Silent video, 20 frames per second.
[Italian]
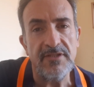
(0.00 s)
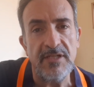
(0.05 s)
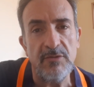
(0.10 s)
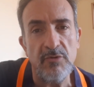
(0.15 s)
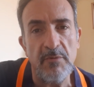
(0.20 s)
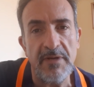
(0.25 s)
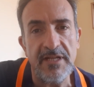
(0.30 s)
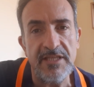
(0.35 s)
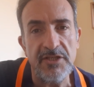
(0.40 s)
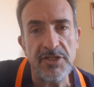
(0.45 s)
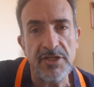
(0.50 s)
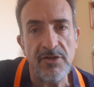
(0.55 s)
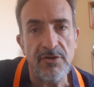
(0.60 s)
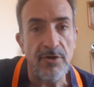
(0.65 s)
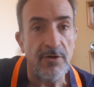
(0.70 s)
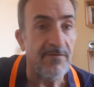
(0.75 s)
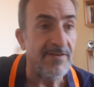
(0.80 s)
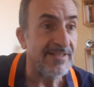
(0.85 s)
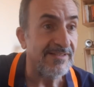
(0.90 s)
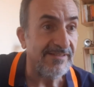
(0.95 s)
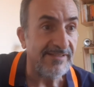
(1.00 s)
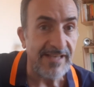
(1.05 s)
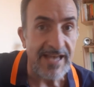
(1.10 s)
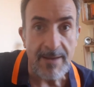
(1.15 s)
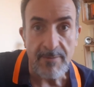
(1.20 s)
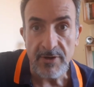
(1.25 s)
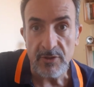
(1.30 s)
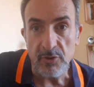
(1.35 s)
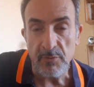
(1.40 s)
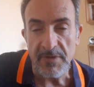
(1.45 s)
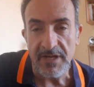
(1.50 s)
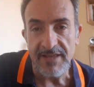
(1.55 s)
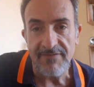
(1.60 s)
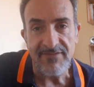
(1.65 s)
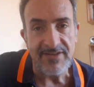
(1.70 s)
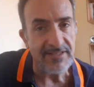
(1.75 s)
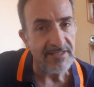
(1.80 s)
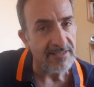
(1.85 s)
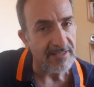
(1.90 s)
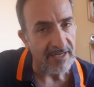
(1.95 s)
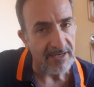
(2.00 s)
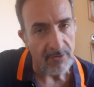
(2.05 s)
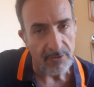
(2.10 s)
nel 2019, siamo nel 2023,